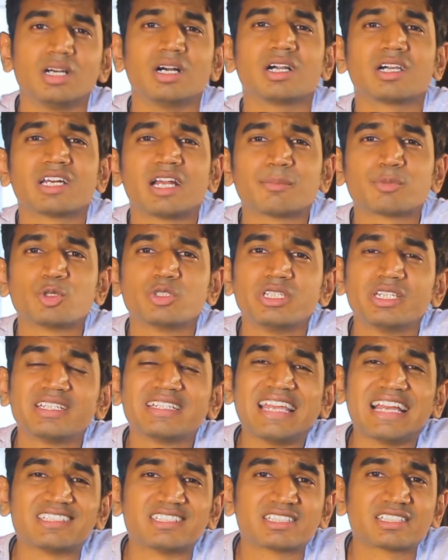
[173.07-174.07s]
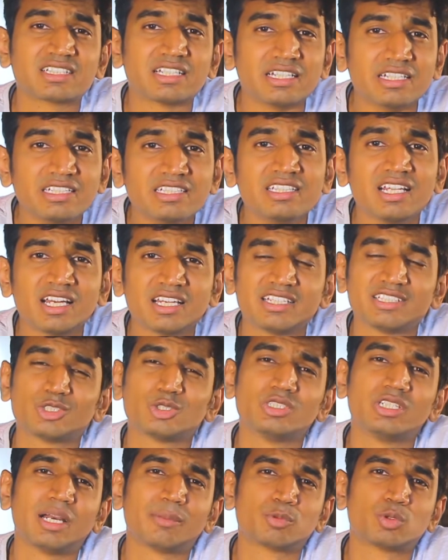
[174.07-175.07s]
अगर आपको ये गैजेट खरीदना है तो
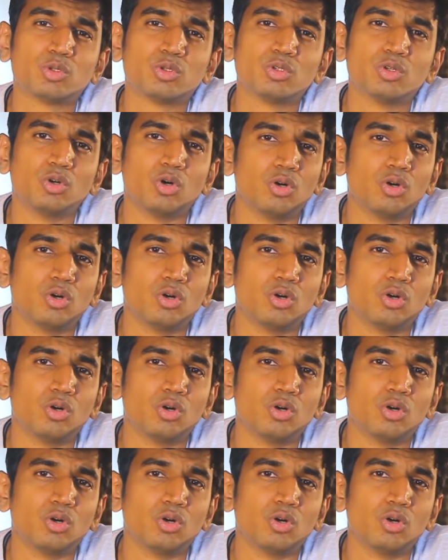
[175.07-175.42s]
ये आपको